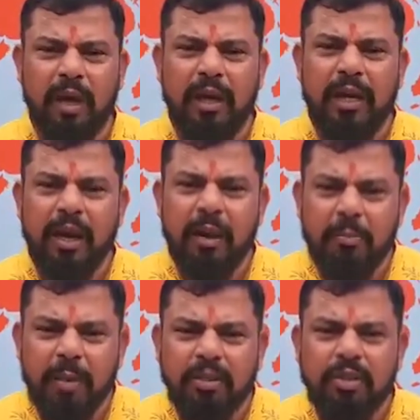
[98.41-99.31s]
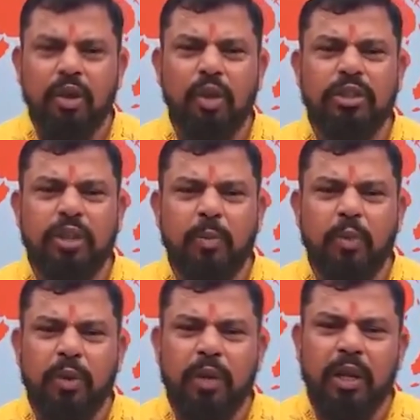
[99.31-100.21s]
ఆయన మనసులో
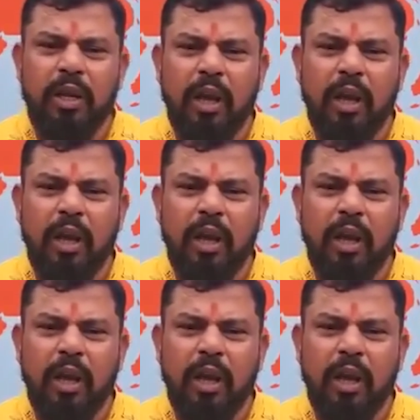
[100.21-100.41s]
చెప్పుకొని